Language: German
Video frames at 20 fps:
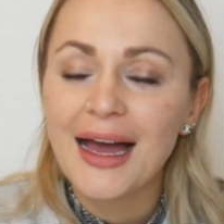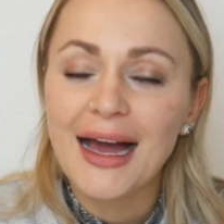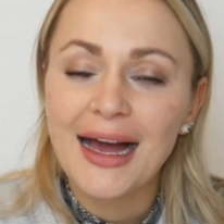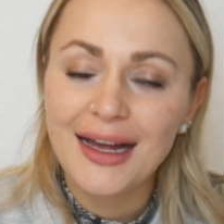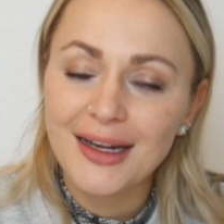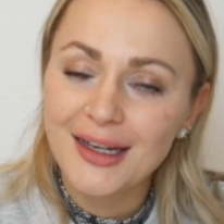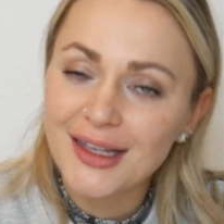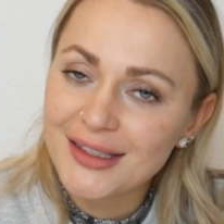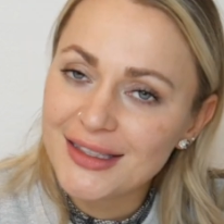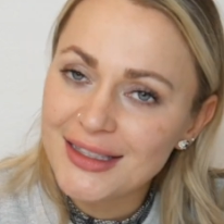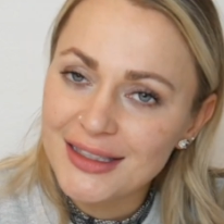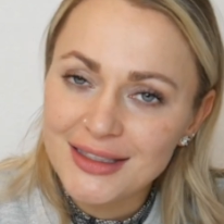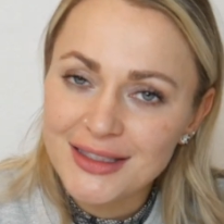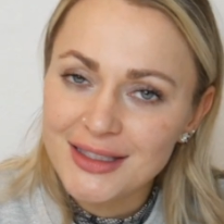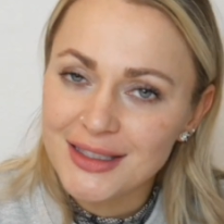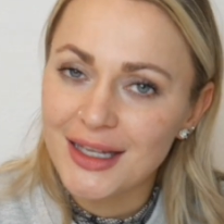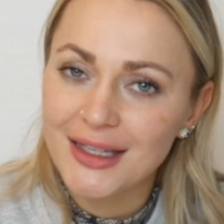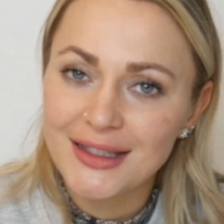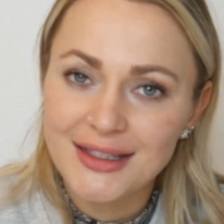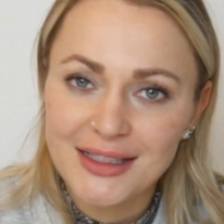Allerdings
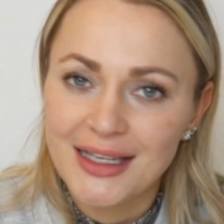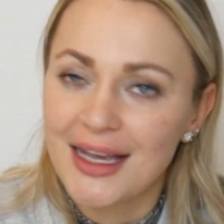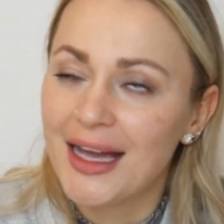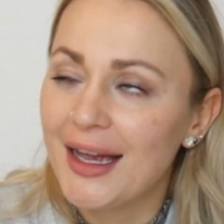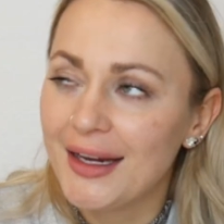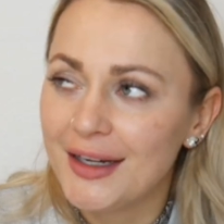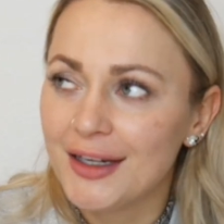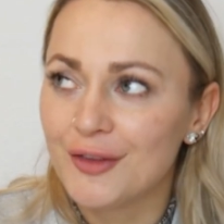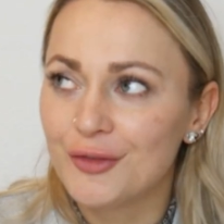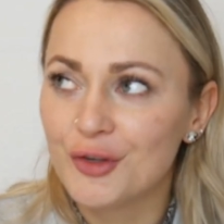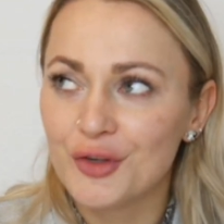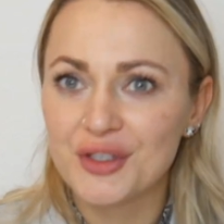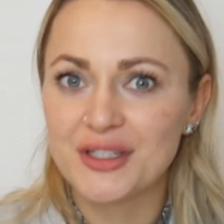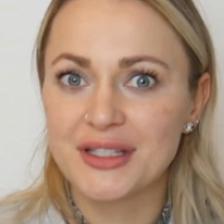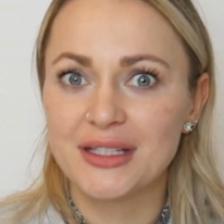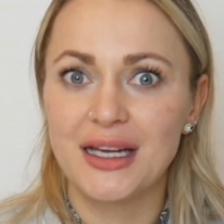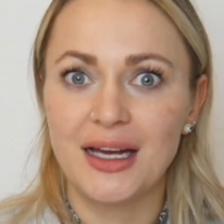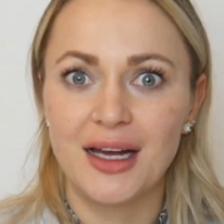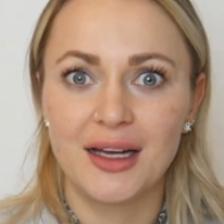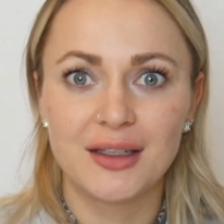als keiner, wo ich
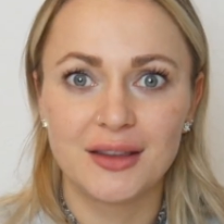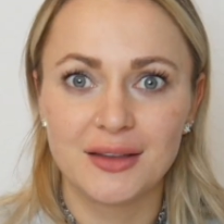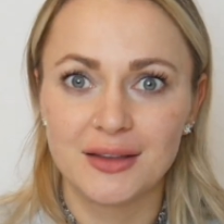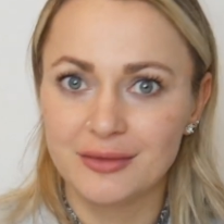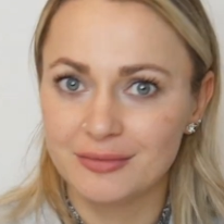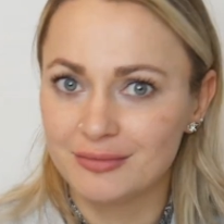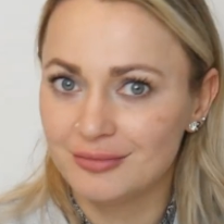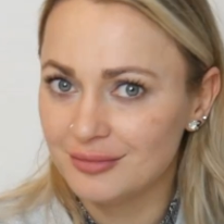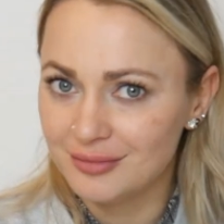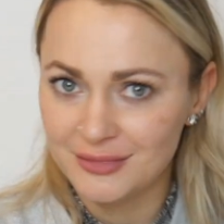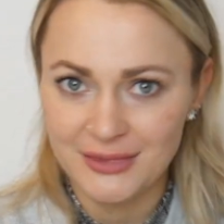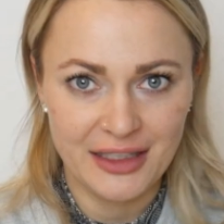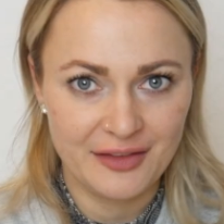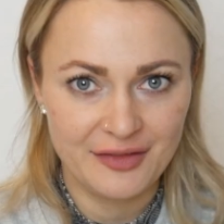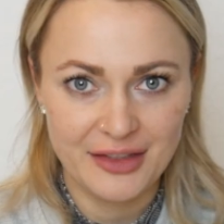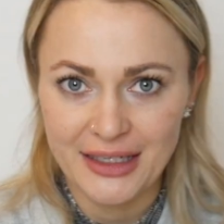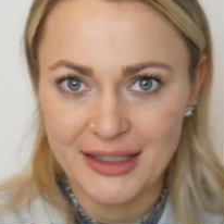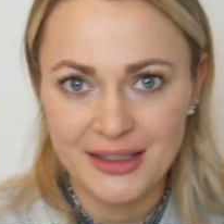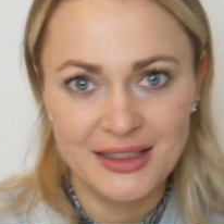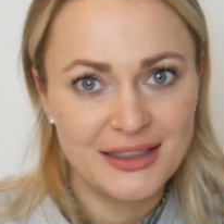sage, der
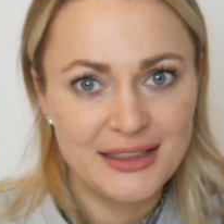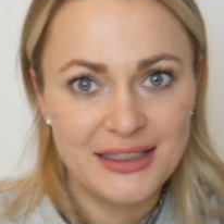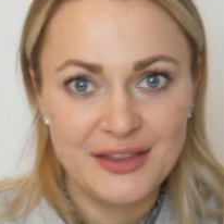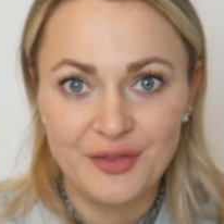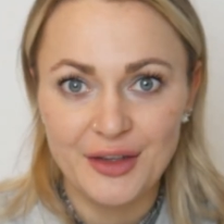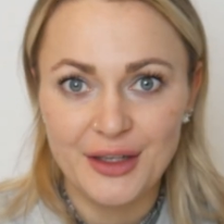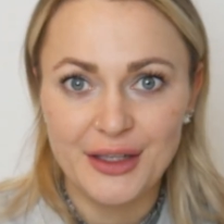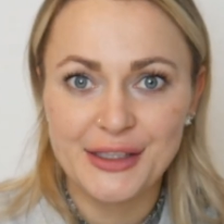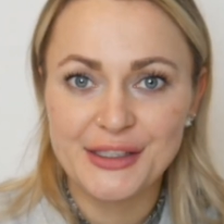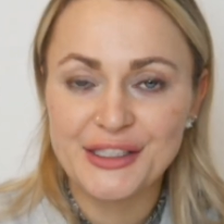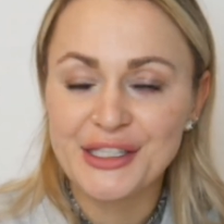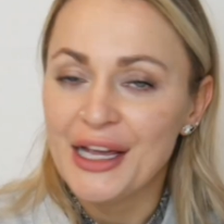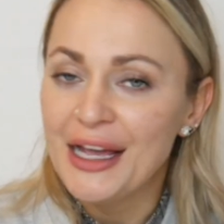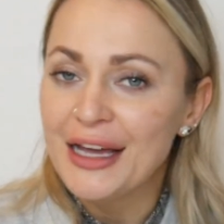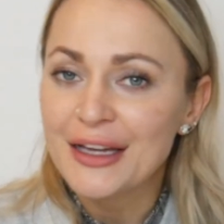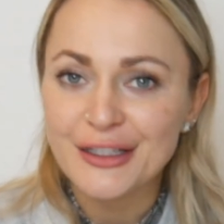verändert die Welt.